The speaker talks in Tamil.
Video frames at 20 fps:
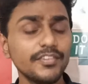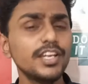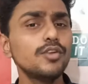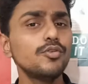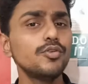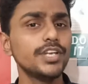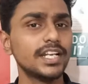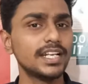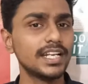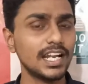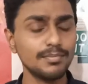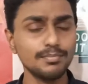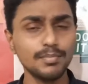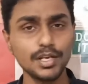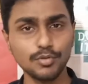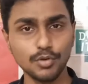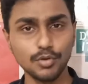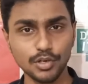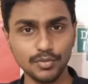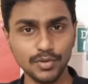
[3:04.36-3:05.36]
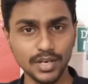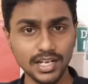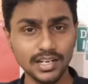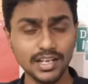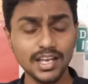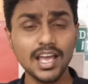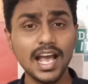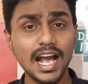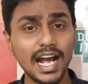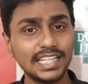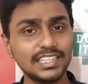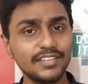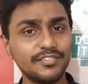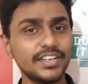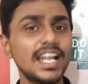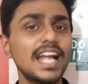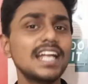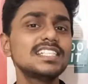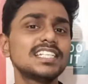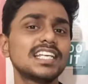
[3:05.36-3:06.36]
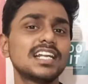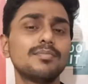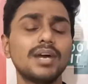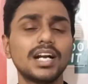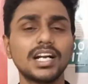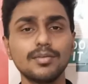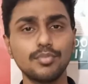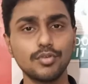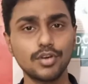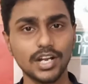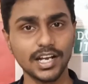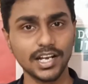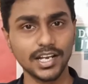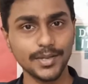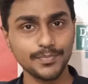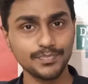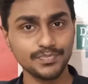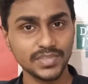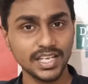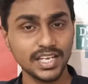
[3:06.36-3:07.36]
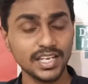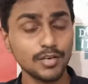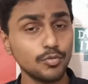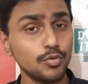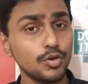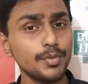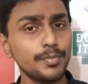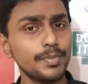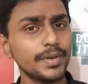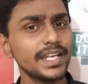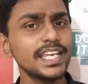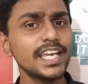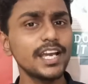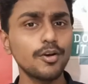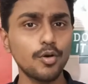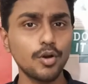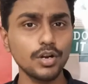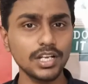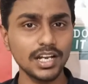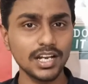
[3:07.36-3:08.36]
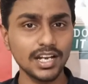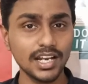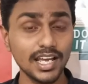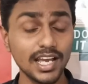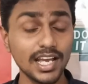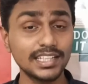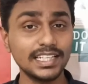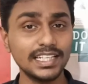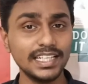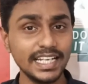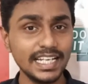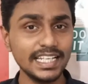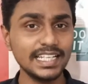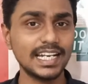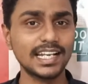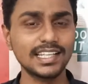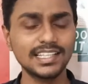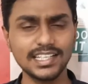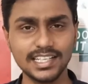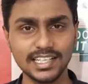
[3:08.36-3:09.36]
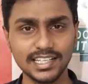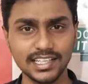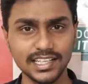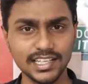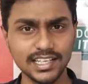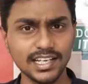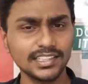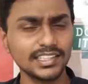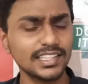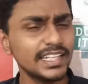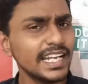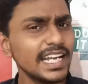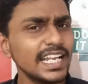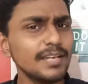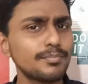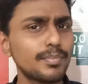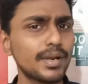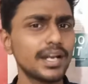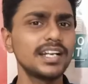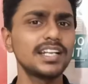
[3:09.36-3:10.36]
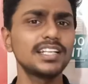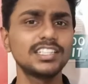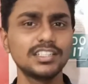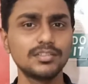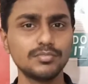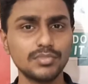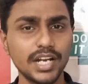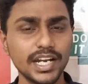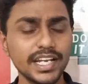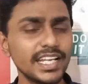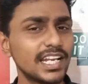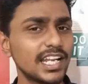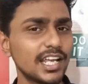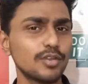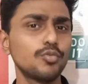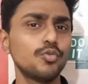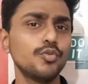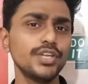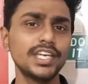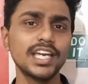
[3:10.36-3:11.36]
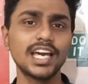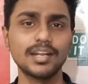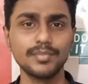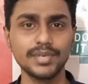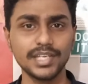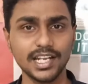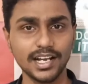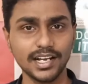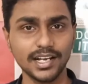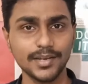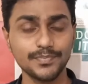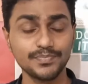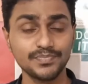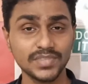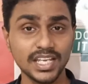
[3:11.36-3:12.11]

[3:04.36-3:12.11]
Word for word: வீலுடைய நண்பர் ஒருவர் அந்த ஃபினான்ஷியரை பார்க்க போகிறாங்க ஒரு பெரிய ஹோட்டலில் அந்த டீலிங் நடந்துகிட்டு இருக்கு அந்த டீலிங் பண்ணுறதுக்கு முன்னாடி எல்லாரும் குடிக்க ஆரம்பிக்கிறாங்க